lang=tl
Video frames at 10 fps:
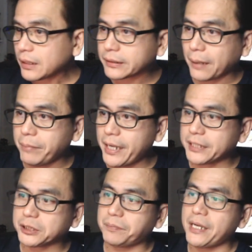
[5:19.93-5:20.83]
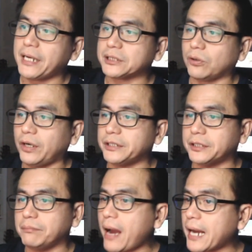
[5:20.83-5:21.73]
the BSP has
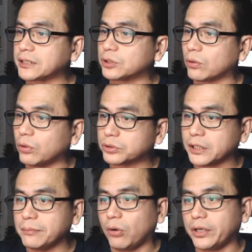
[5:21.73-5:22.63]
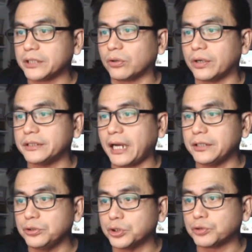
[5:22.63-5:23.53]
ordered banks to closely monitor the
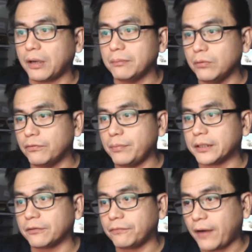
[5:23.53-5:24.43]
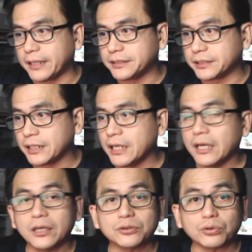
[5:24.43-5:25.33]
unusual movement of funds
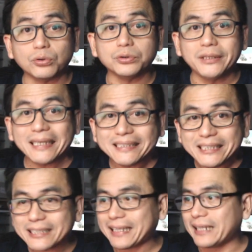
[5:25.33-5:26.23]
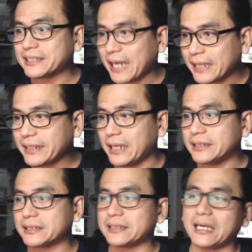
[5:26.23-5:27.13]
through digital
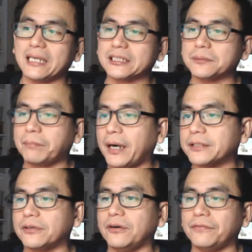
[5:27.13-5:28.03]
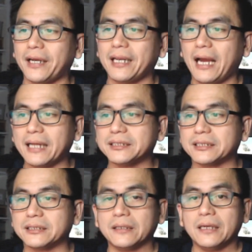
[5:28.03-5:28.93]
channels as part of
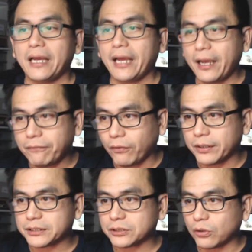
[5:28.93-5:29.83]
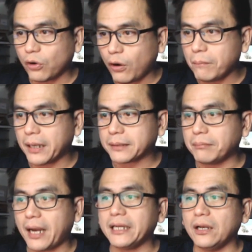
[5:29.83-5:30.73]
enhanced efforts to combat
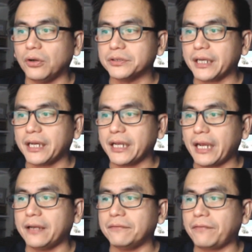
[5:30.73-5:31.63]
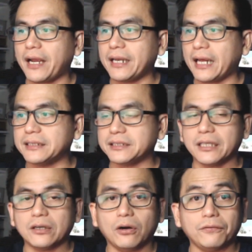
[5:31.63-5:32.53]
money laundering and
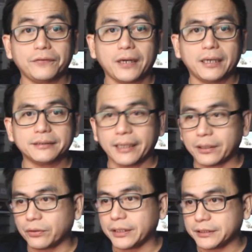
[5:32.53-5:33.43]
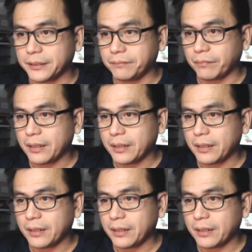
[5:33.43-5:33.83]
financing of uh, terrorism.